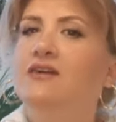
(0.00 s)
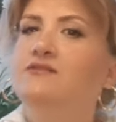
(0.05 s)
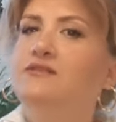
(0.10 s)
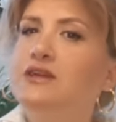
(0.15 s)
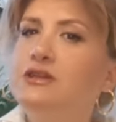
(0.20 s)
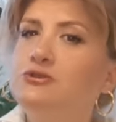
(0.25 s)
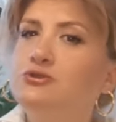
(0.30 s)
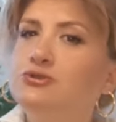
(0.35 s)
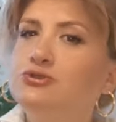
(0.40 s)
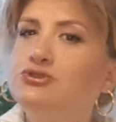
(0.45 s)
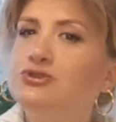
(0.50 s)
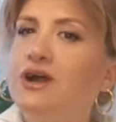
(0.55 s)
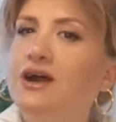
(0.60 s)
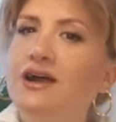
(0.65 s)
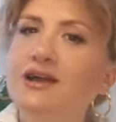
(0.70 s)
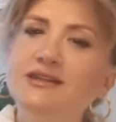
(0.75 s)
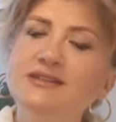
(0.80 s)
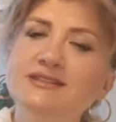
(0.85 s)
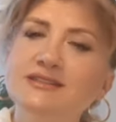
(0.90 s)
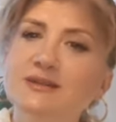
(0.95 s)
Venüs
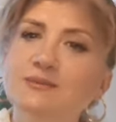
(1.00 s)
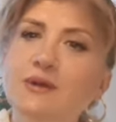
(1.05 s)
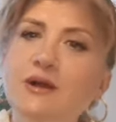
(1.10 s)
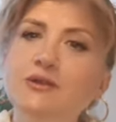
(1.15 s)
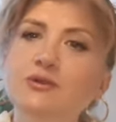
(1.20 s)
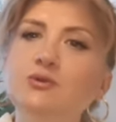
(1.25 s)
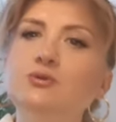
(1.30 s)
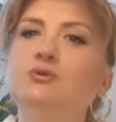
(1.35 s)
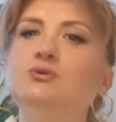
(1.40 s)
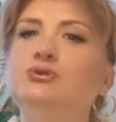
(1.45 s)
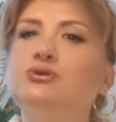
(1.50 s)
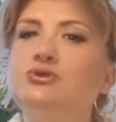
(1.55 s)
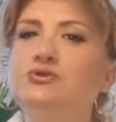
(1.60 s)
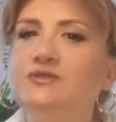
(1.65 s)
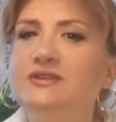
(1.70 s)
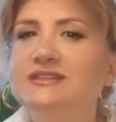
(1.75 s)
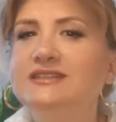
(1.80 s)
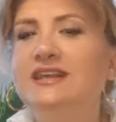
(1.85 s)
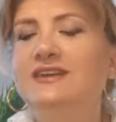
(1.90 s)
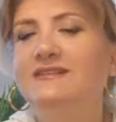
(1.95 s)
aynı zamanda
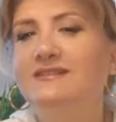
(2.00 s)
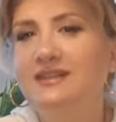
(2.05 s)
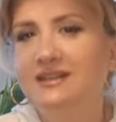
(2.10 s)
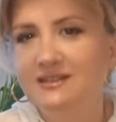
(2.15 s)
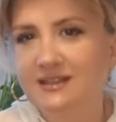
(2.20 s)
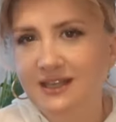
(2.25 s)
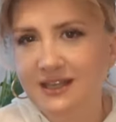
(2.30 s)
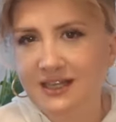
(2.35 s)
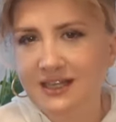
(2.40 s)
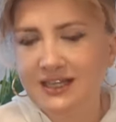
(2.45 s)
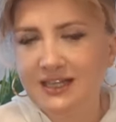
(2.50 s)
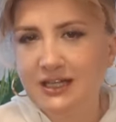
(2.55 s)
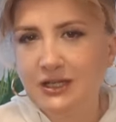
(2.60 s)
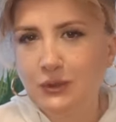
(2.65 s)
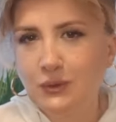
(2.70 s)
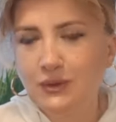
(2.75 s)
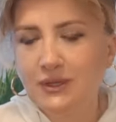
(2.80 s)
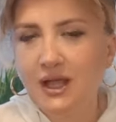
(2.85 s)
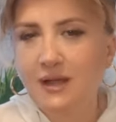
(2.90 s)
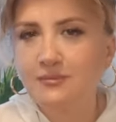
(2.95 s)
huzur ve zevkle de
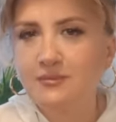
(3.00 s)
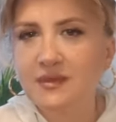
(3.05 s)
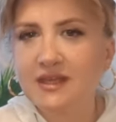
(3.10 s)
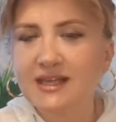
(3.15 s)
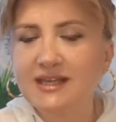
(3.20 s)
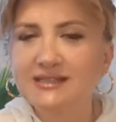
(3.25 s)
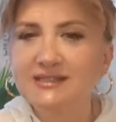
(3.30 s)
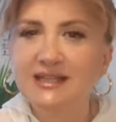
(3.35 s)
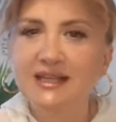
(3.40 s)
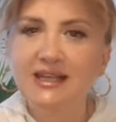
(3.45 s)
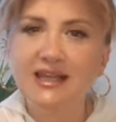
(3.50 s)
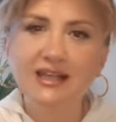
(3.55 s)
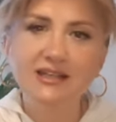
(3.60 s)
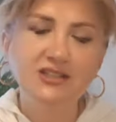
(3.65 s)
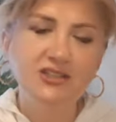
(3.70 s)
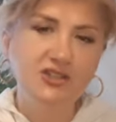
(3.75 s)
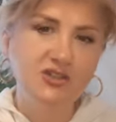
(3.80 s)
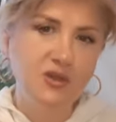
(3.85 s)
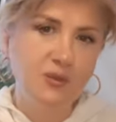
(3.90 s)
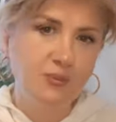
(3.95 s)
ilgili olan bir gezegen.
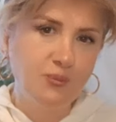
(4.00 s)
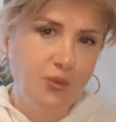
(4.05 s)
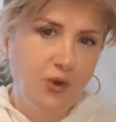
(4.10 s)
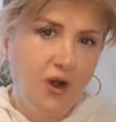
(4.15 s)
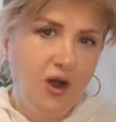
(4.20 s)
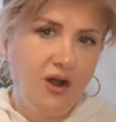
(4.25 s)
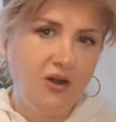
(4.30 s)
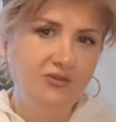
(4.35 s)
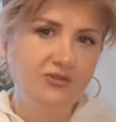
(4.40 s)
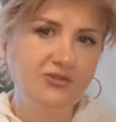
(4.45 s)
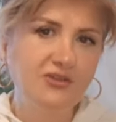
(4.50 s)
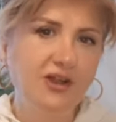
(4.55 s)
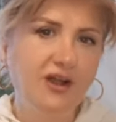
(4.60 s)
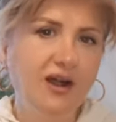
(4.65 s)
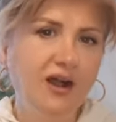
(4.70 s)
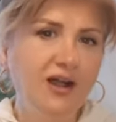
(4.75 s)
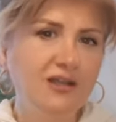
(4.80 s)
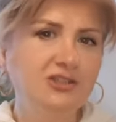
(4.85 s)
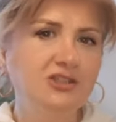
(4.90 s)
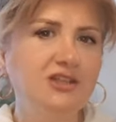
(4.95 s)
İşte bu
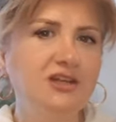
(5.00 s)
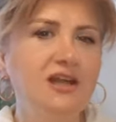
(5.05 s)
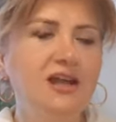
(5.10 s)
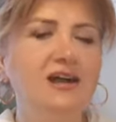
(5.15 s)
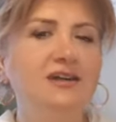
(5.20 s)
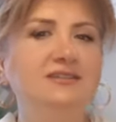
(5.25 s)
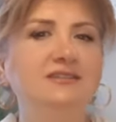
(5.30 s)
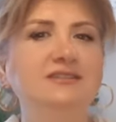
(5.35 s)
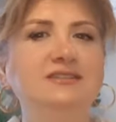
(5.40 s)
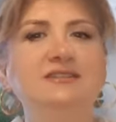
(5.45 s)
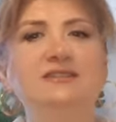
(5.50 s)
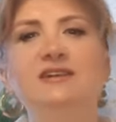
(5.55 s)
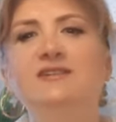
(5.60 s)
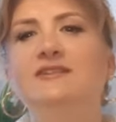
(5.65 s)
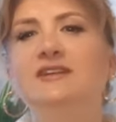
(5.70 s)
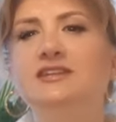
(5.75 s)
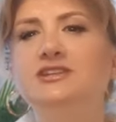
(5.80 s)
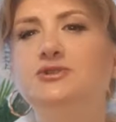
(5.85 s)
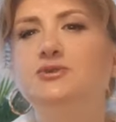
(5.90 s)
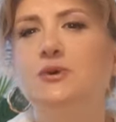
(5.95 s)
hafta aşk hayatınızda
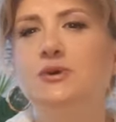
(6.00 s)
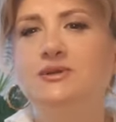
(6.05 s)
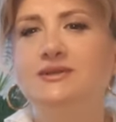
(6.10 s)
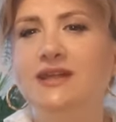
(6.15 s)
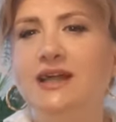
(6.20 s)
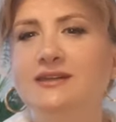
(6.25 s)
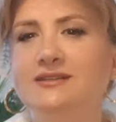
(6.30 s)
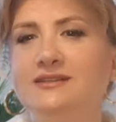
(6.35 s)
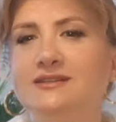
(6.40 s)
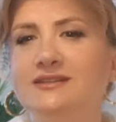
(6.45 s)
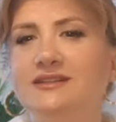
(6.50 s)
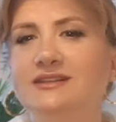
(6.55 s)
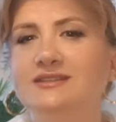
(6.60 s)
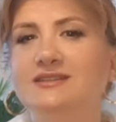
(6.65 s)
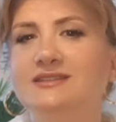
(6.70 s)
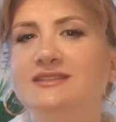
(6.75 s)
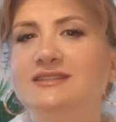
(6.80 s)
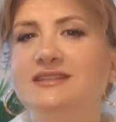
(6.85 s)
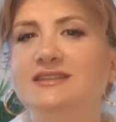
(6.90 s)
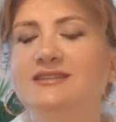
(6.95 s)
ve iş
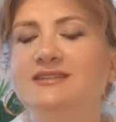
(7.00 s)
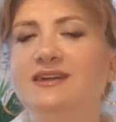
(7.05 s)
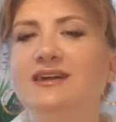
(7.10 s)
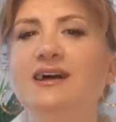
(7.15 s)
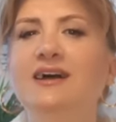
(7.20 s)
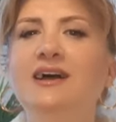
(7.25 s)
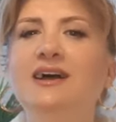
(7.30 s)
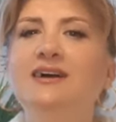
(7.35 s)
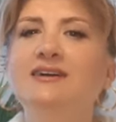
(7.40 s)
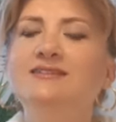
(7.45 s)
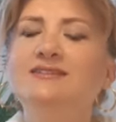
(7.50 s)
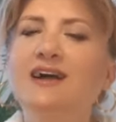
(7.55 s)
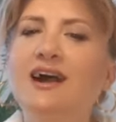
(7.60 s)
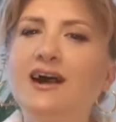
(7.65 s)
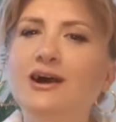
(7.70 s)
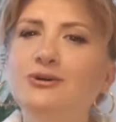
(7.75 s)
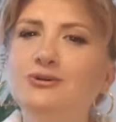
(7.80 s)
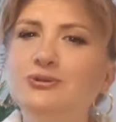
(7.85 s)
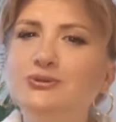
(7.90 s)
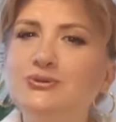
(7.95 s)
ortaklıklarınızda da
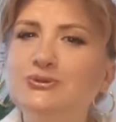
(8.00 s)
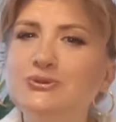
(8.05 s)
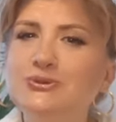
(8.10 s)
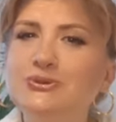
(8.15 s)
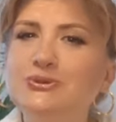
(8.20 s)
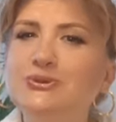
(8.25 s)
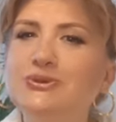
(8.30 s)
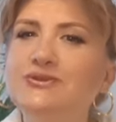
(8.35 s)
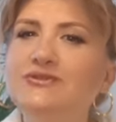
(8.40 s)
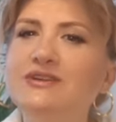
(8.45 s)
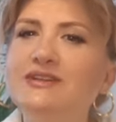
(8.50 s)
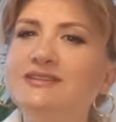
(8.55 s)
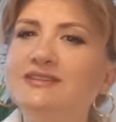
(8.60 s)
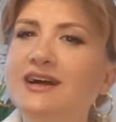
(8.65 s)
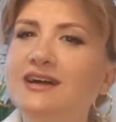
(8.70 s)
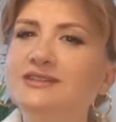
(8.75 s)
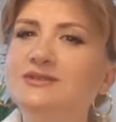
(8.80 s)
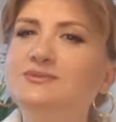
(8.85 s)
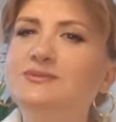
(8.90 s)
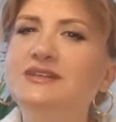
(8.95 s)
daha huzurlu ve
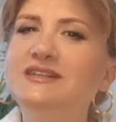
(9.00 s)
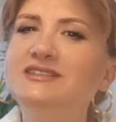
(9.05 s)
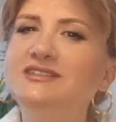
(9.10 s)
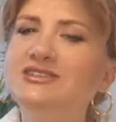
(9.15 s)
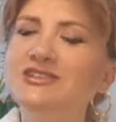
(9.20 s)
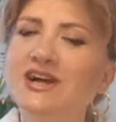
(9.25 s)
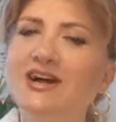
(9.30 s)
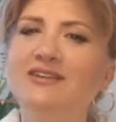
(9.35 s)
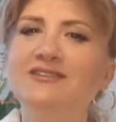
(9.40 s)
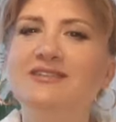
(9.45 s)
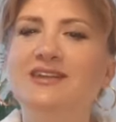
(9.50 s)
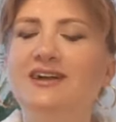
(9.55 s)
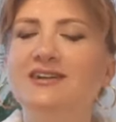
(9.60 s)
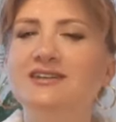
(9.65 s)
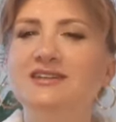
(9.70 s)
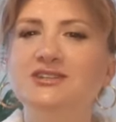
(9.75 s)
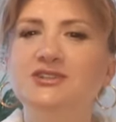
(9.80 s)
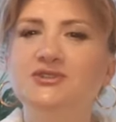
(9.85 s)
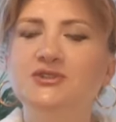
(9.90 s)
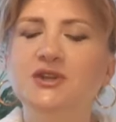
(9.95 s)
tatmin edici anlar
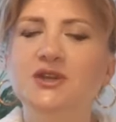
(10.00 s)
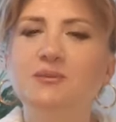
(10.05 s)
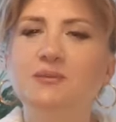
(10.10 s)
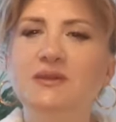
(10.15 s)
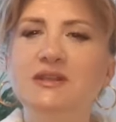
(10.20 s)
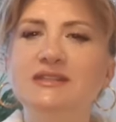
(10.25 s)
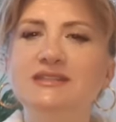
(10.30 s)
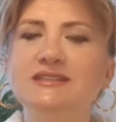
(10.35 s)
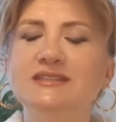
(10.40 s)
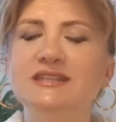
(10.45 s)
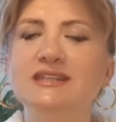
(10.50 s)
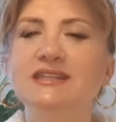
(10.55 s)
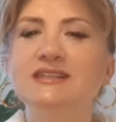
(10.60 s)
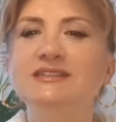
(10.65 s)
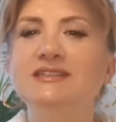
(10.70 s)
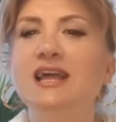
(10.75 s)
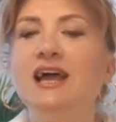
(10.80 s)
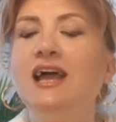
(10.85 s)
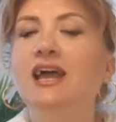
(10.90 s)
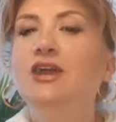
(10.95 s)
yaşayacaksınız yaşayabilirsiniz.